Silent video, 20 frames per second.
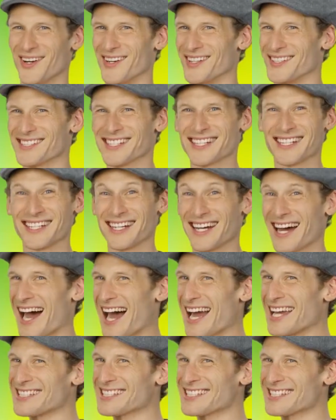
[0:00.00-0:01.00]
Unsere
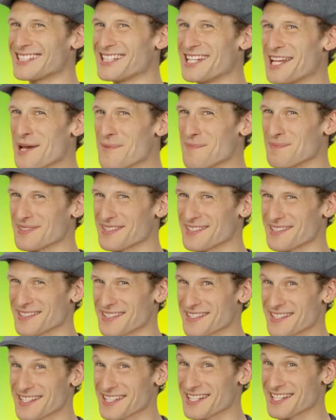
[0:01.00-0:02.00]
heißen
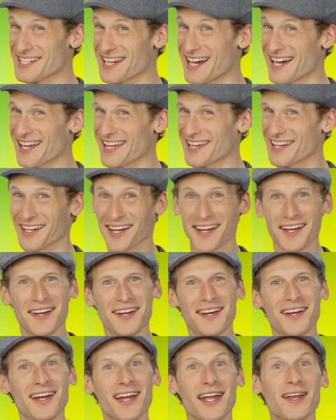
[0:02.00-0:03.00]
Tipps sind daher
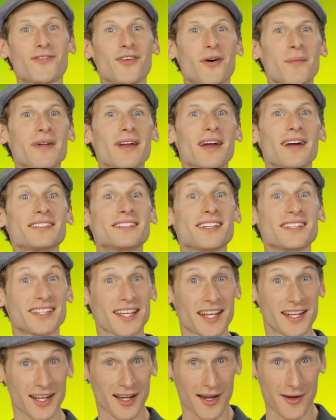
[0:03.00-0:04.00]
Informieren Sie
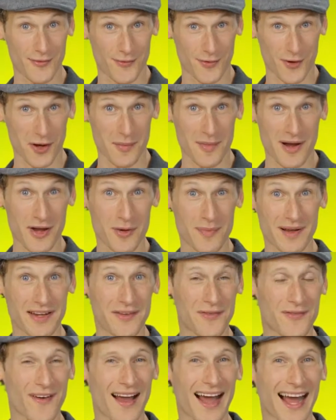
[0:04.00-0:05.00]
sich in Ihrer Firma über
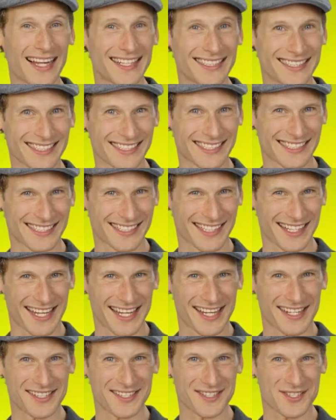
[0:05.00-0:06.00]
die
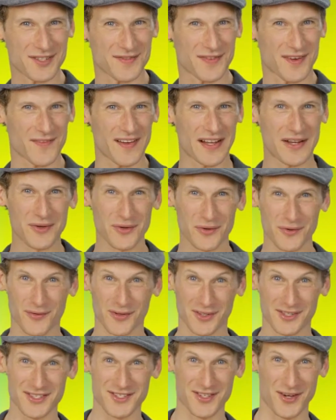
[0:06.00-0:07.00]
Verhaltensregeln zur Verwendung
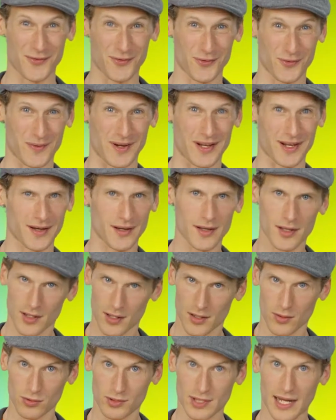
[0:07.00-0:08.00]
von Software
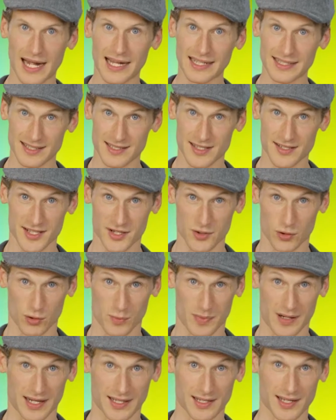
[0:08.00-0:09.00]
und halten Sie sich
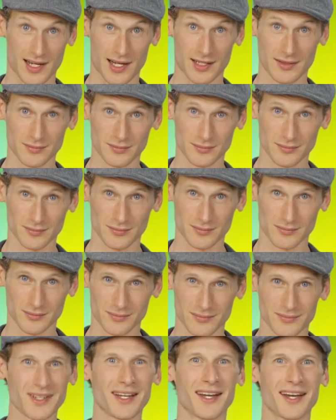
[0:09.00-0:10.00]
unbedingt daran.
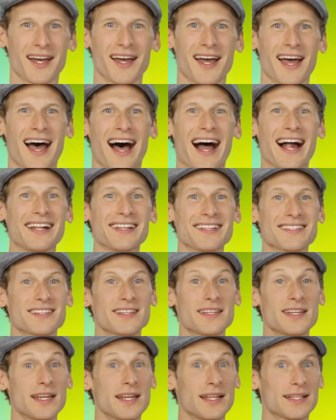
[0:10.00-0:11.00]
Halten
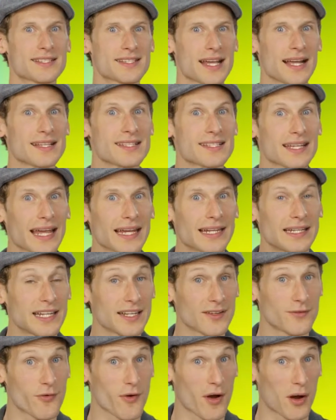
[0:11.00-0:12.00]
Sie die
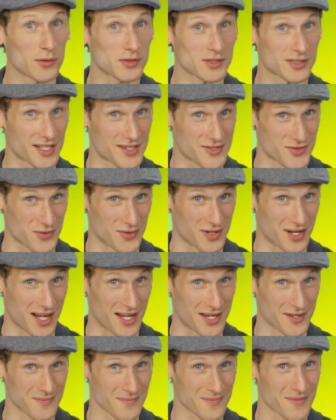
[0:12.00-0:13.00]
lizenzrechtlichen Voraussetzungen
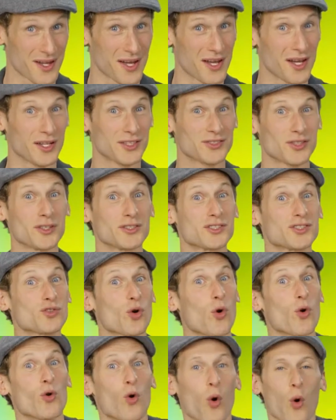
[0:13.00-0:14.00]
ein, sonst
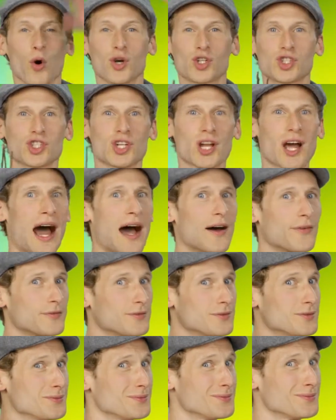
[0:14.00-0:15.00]
drohen hohe
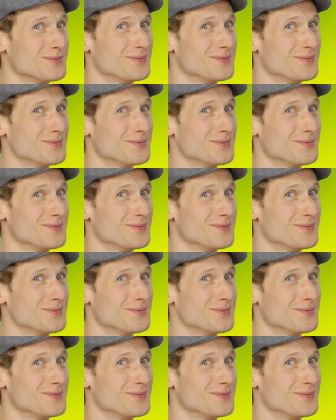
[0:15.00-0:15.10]
Strafen.